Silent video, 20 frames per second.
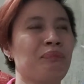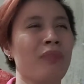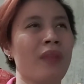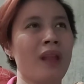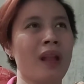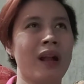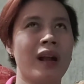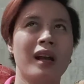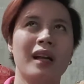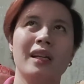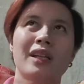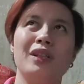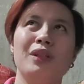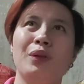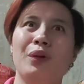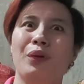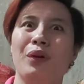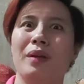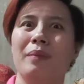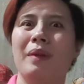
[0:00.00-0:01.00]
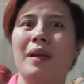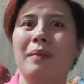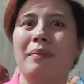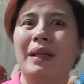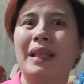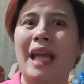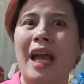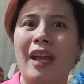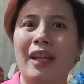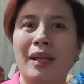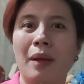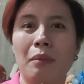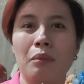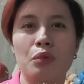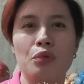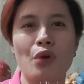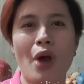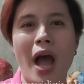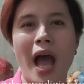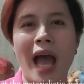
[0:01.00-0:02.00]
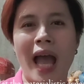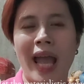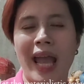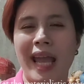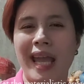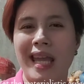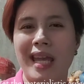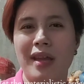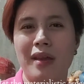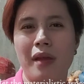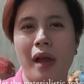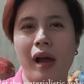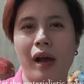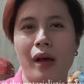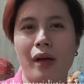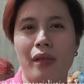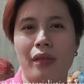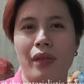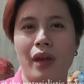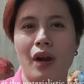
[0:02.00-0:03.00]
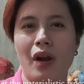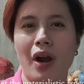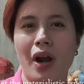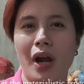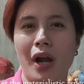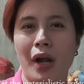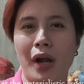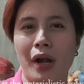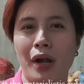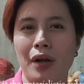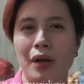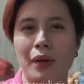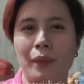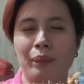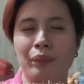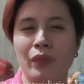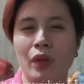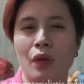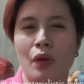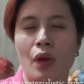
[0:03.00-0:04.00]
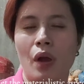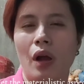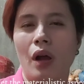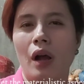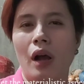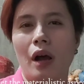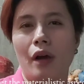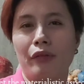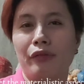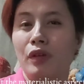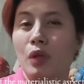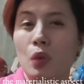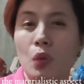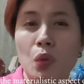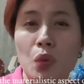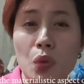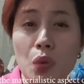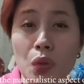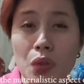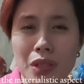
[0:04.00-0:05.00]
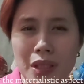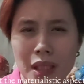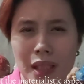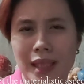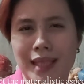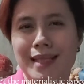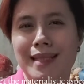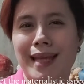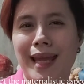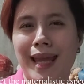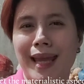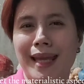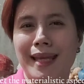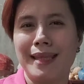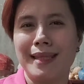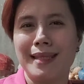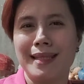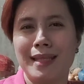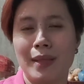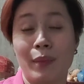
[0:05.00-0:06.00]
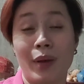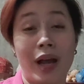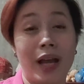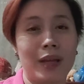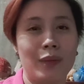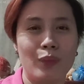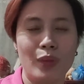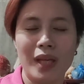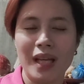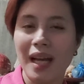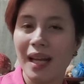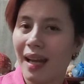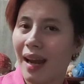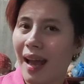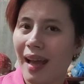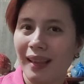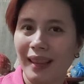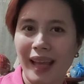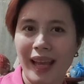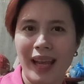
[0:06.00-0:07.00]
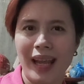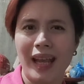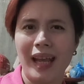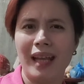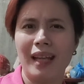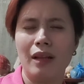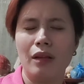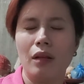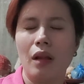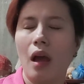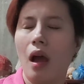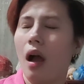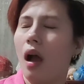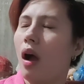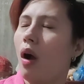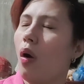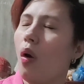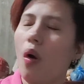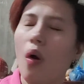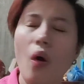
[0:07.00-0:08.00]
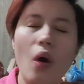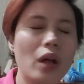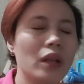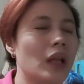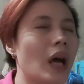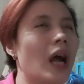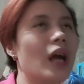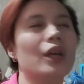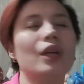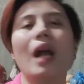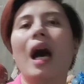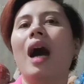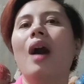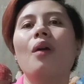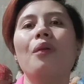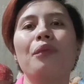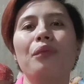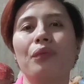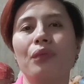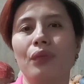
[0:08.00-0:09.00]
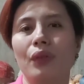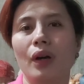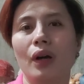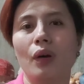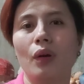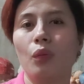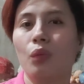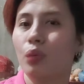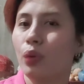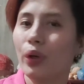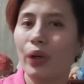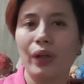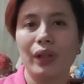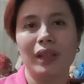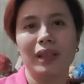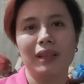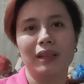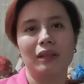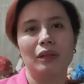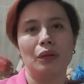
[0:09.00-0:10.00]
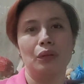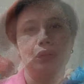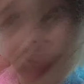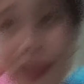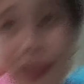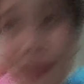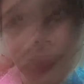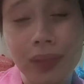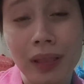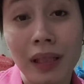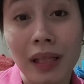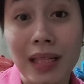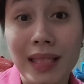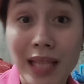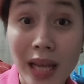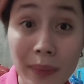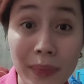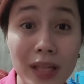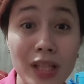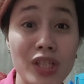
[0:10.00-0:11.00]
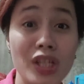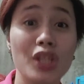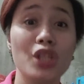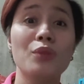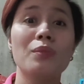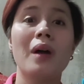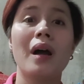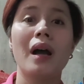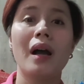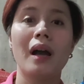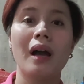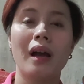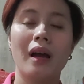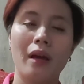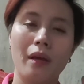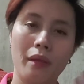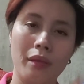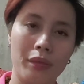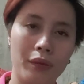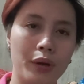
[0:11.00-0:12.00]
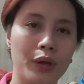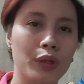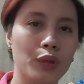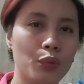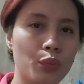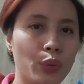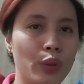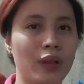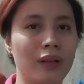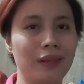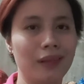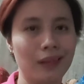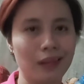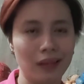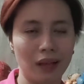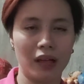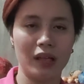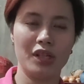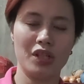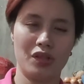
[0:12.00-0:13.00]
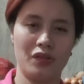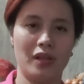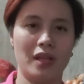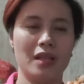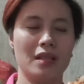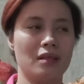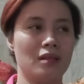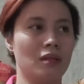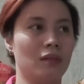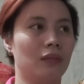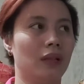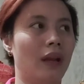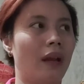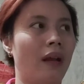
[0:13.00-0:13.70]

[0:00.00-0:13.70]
you know, iba-iba tayo ng buhay. Uh, there are a few citizens na mga kaibigan natin all around the world, no? Kasama na dyan yung mga third world countries, no, na